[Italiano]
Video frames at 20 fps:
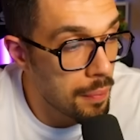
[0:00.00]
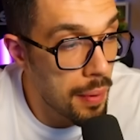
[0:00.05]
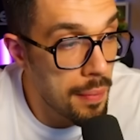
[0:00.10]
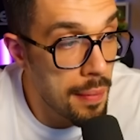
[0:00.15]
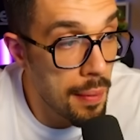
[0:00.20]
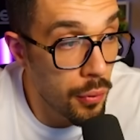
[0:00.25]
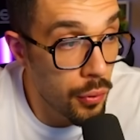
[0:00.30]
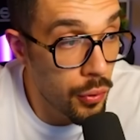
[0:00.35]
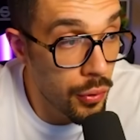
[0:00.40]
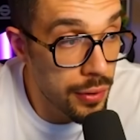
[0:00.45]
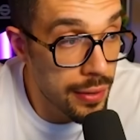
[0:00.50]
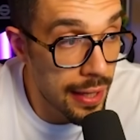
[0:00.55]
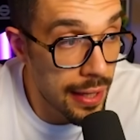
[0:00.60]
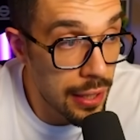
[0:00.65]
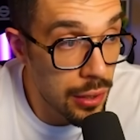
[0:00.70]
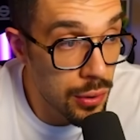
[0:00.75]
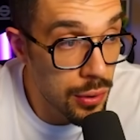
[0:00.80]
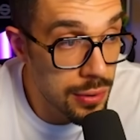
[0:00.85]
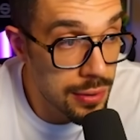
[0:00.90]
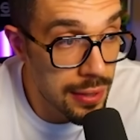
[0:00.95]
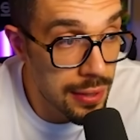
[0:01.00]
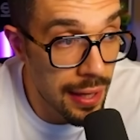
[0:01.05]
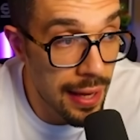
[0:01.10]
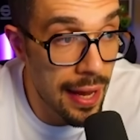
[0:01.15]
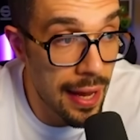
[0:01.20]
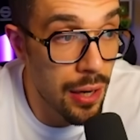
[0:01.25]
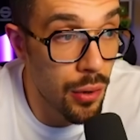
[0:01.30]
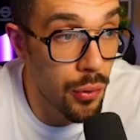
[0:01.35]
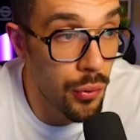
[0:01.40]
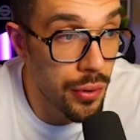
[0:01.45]
Poi abbiamo Cordelius.
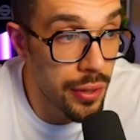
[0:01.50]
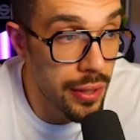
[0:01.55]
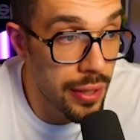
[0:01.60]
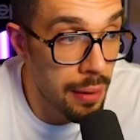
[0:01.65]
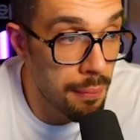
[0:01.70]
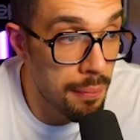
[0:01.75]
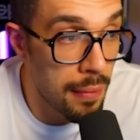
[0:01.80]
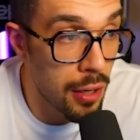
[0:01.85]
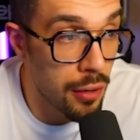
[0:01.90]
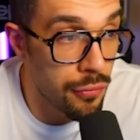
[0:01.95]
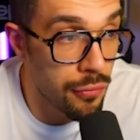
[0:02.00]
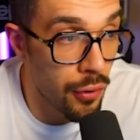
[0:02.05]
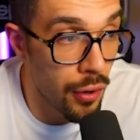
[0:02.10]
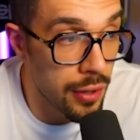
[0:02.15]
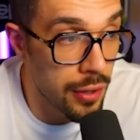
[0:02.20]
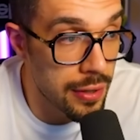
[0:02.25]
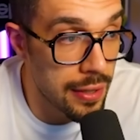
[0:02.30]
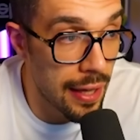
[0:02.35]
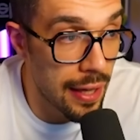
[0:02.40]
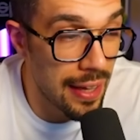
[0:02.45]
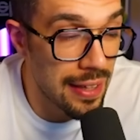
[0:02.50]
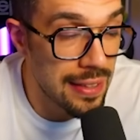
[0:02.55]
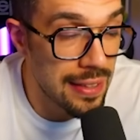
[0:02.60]
Eh, lui è bello forte,